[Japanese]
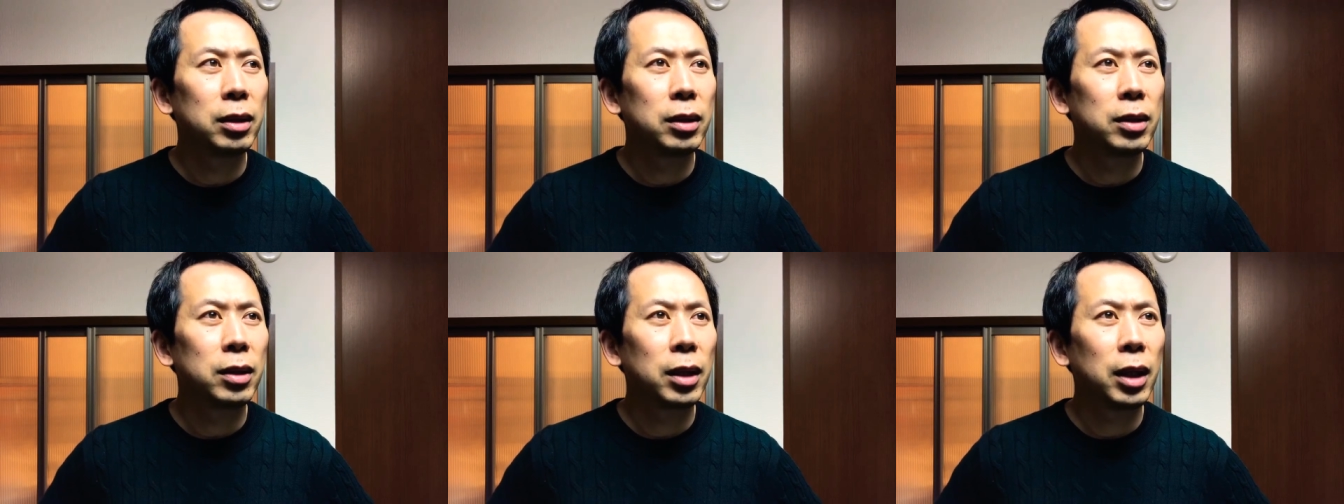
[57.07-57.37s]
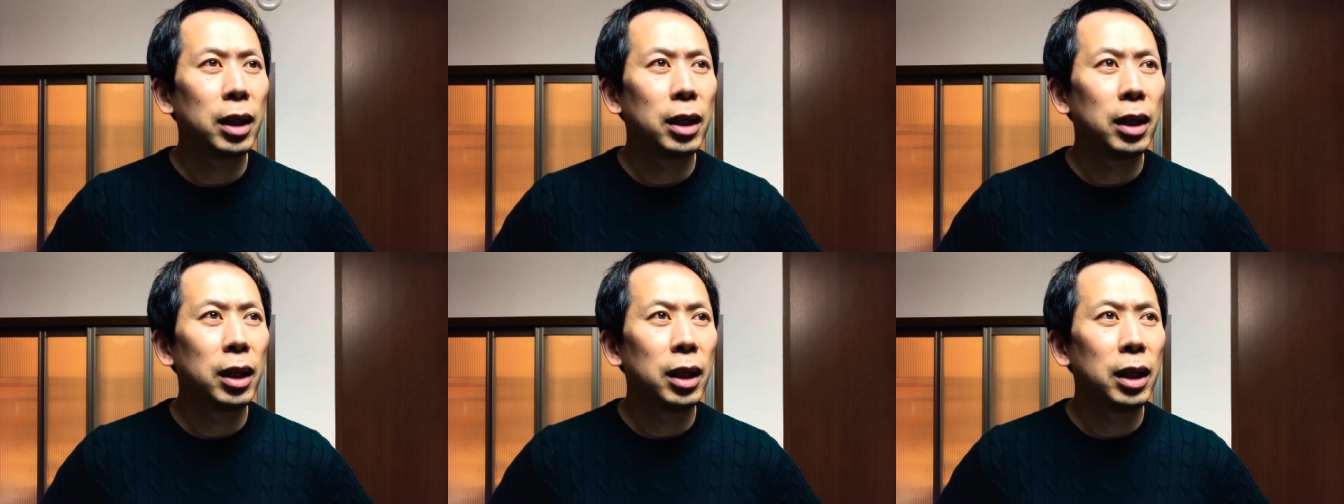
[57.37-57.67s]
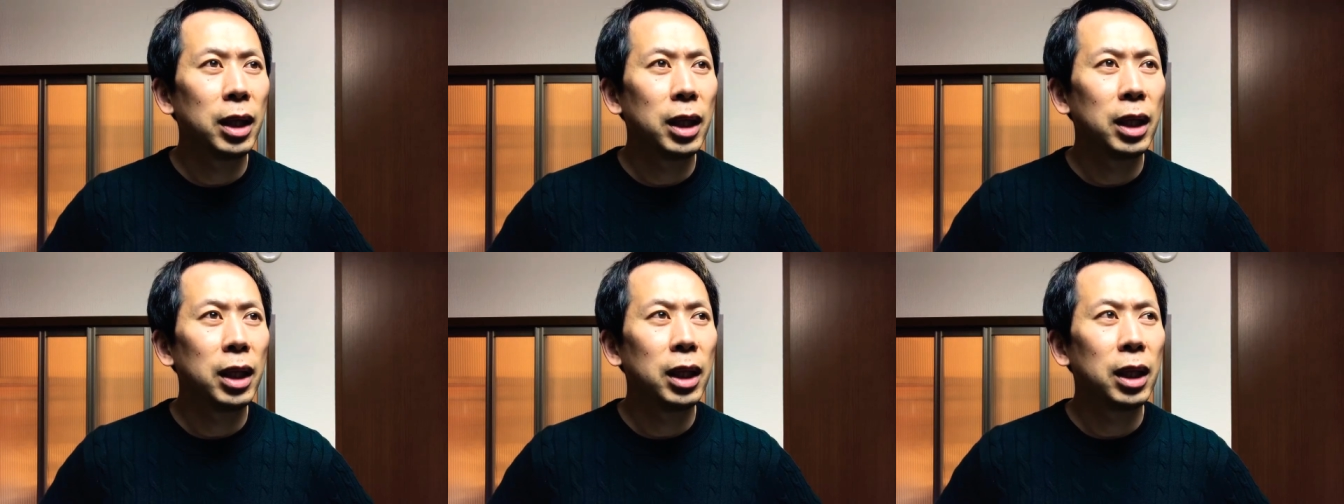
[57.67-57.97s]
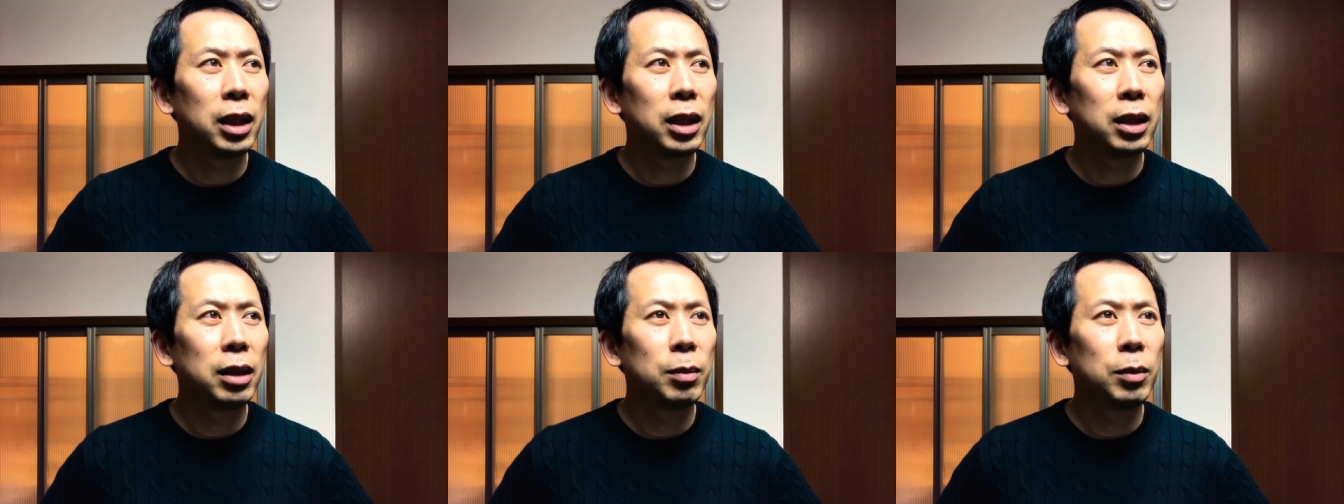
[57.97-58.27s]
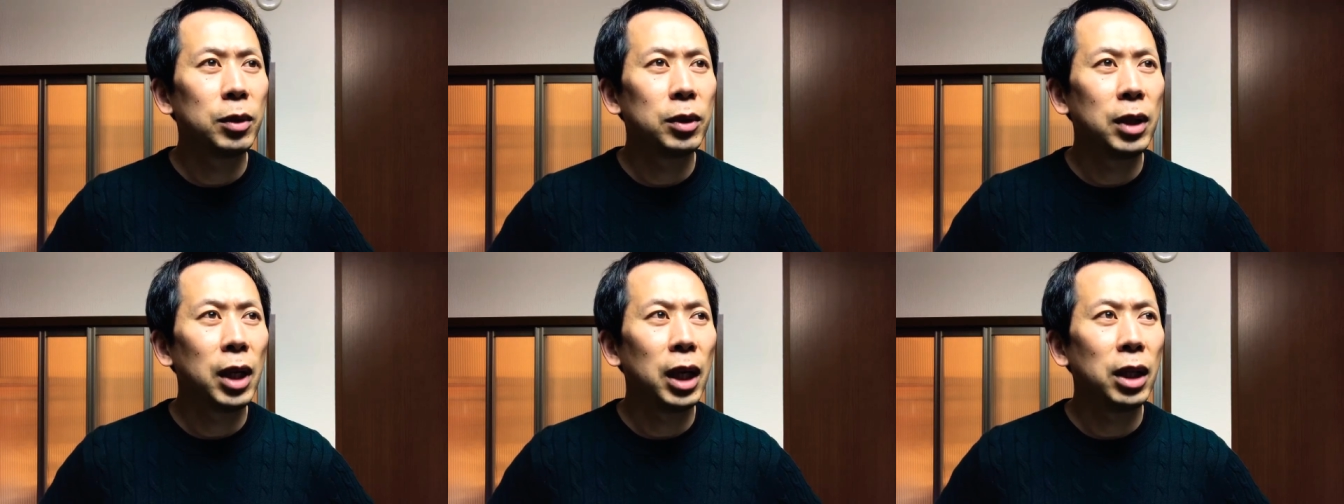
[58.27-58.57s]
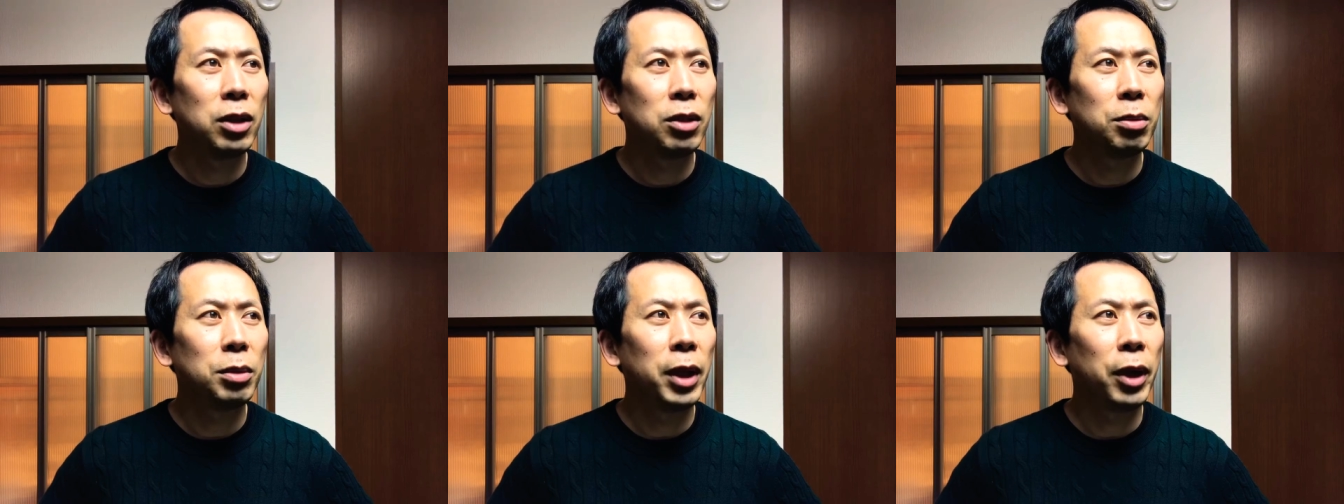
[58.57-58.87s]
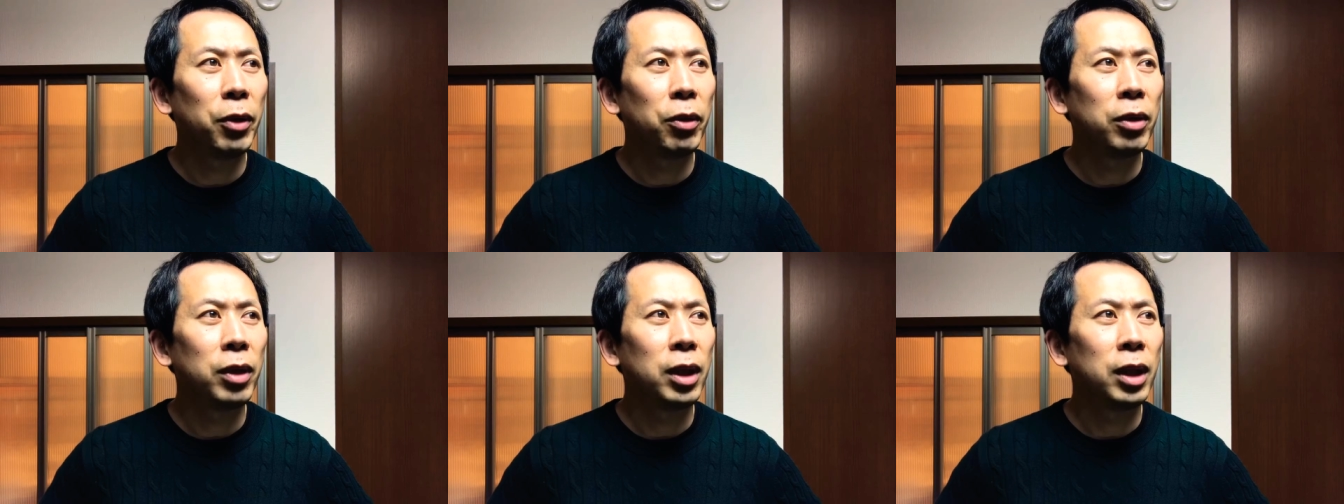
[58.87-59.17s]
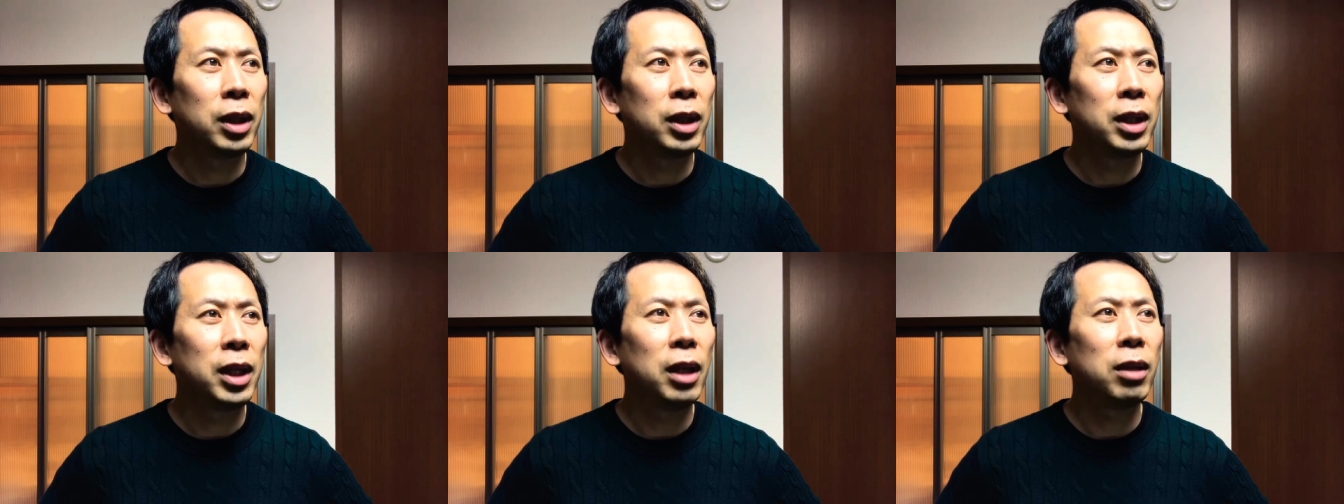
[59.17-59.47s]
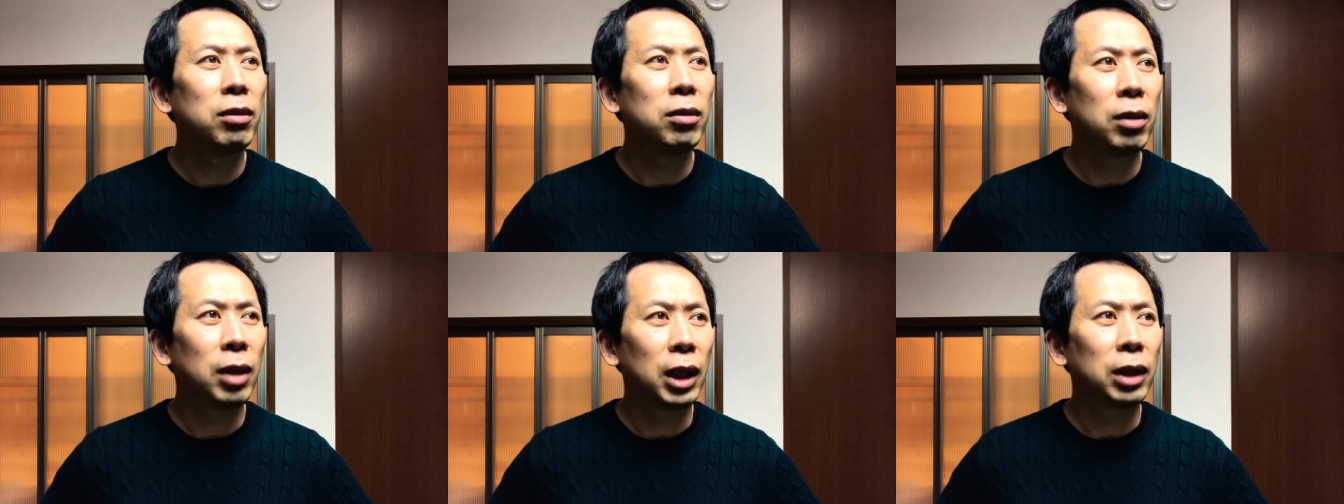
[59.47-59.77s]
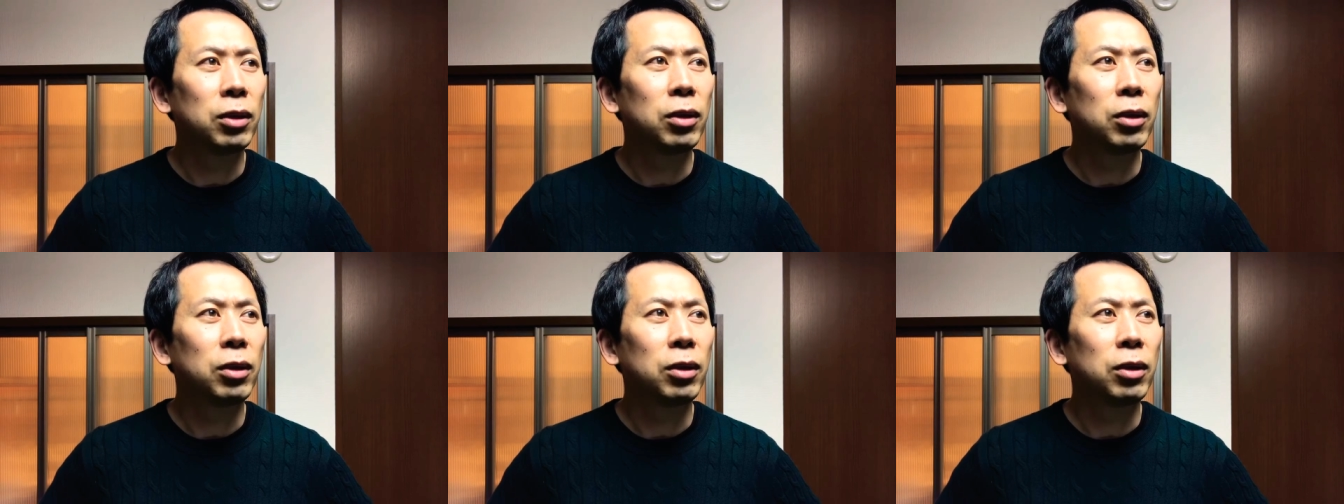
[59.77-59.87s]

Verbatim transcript: つけていきながらも大丈夫だよって言えるのか